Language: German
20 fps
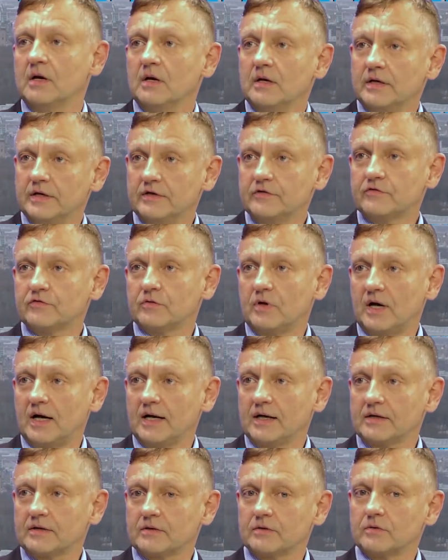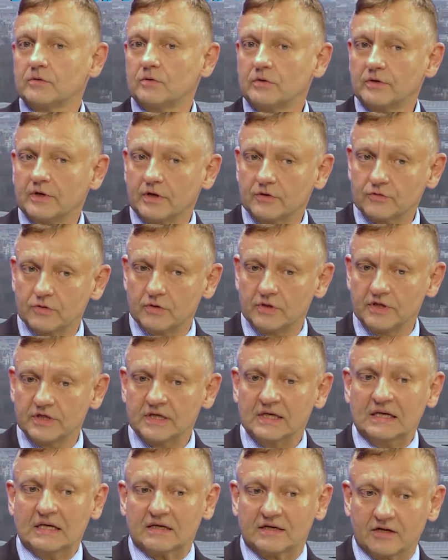hinzuhalten und natürlich
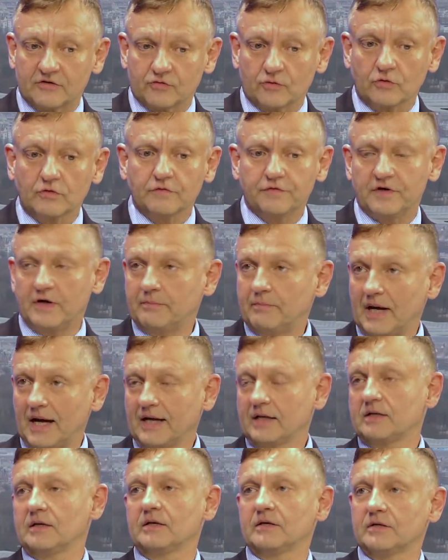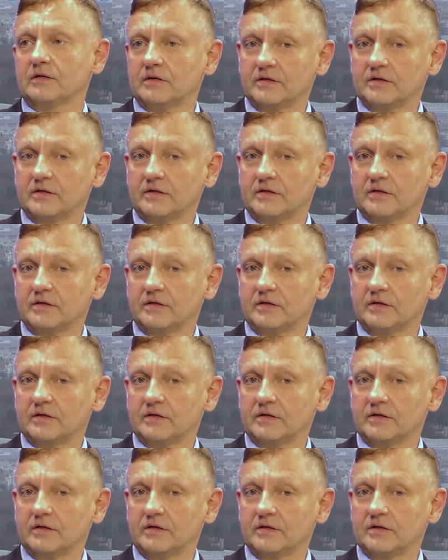das Unvermeidliche,